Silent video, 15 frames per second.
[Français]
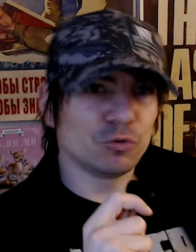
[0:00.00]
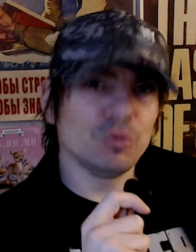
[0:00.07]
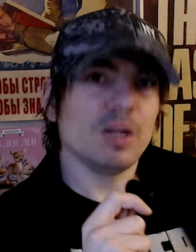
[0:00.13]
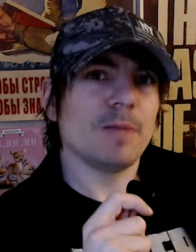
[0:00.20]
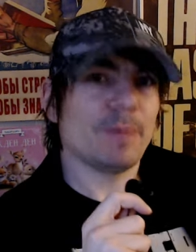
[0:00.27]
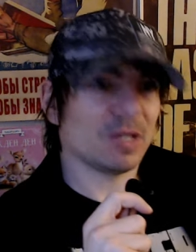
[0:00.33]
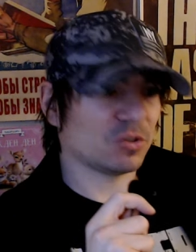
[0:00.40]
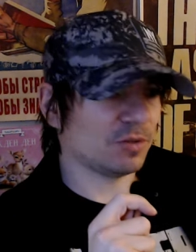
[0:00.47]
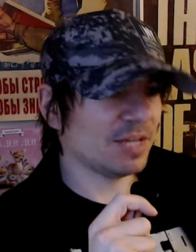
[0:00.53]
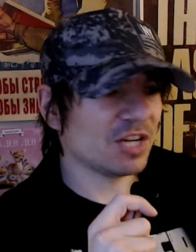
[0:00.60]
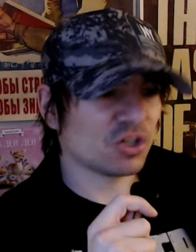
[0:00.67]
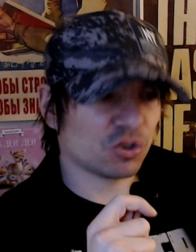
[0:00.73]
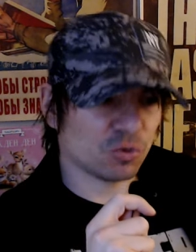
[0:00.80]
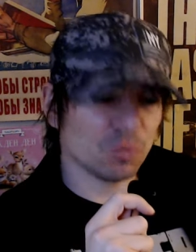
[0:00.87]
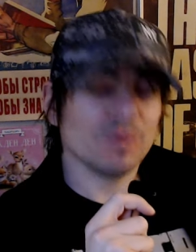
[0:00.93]
Tous les
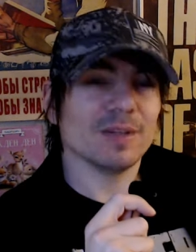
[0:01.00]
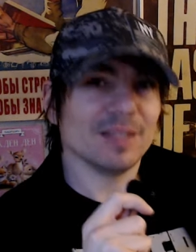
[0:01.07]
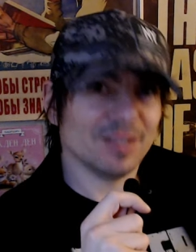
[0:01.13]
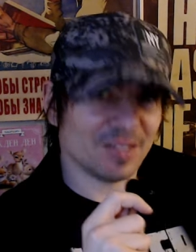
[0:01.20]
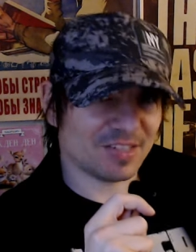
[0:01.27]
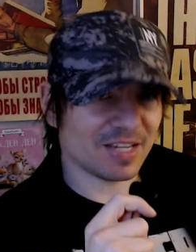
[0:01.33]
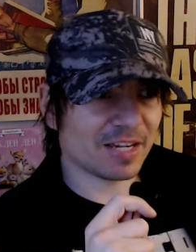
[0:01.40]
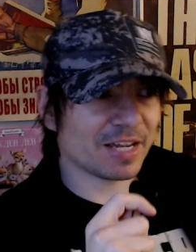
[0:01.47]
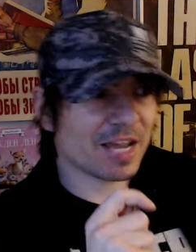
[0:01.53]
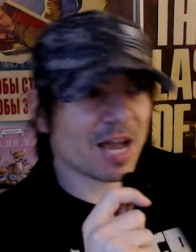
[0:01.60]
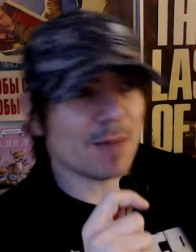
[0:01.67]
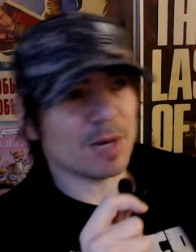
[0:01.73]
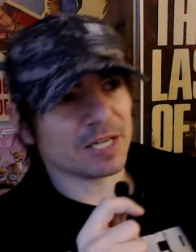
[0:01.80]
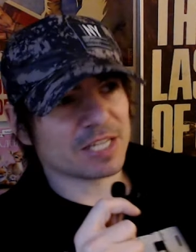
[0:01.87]
personnages sont désagréables,